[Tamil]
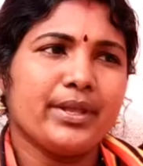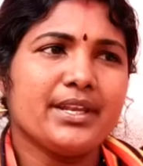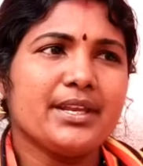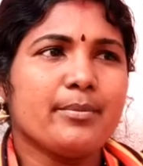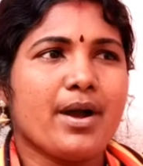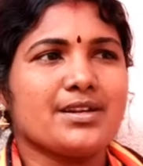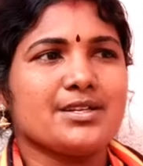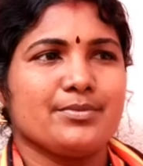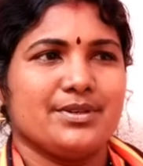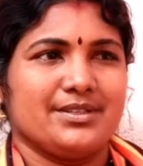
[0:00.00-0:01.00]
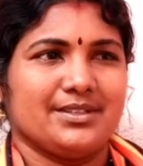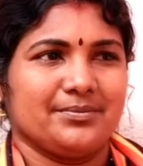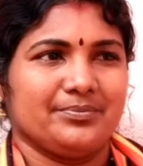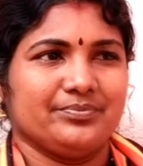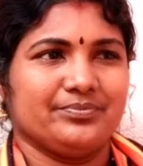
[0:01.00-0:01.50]
பெரிய மாற்றம்
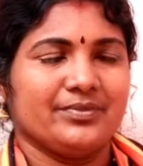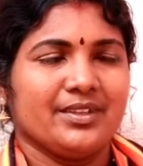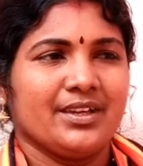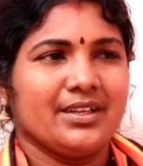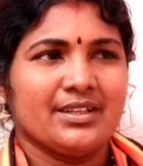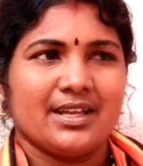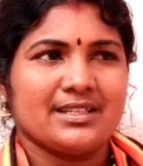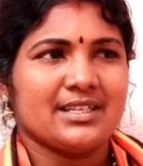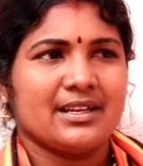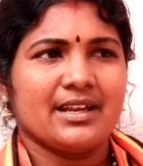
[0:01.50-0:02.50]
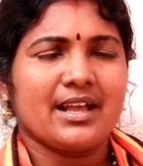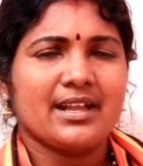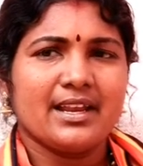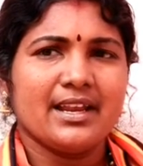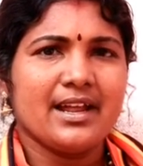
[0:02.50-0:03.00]
இருக்குது இந்த அரசு
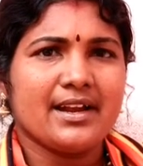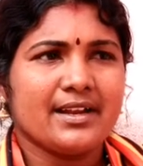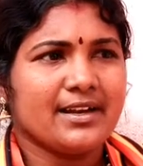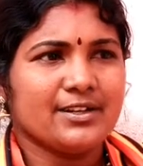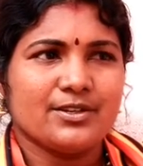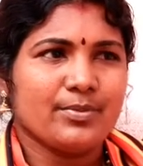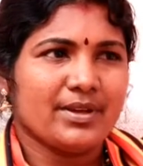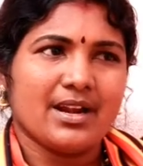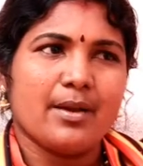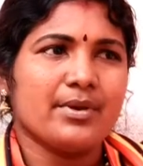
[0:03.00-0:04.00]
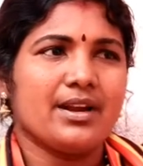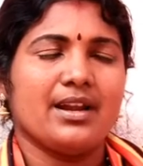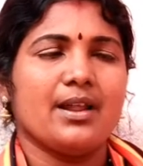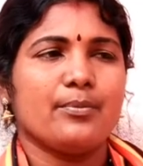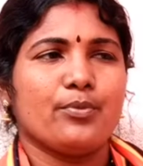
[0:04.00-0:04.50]
நாங்கள் எல்லா இடங்களுக்கும் இப்போ
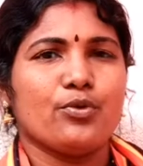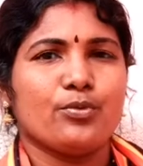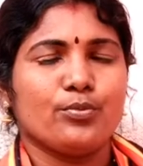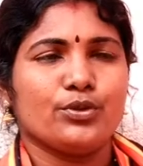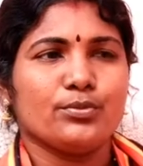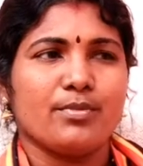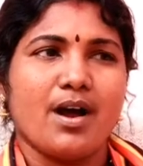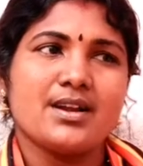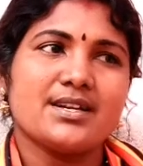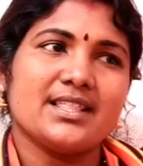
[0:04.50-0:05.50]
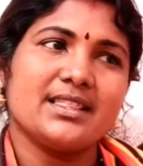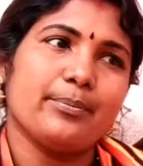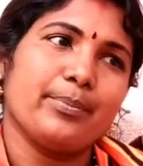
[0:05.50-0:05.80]
கிராமங்கள்லாம் போகும்போது மாற்றத்தை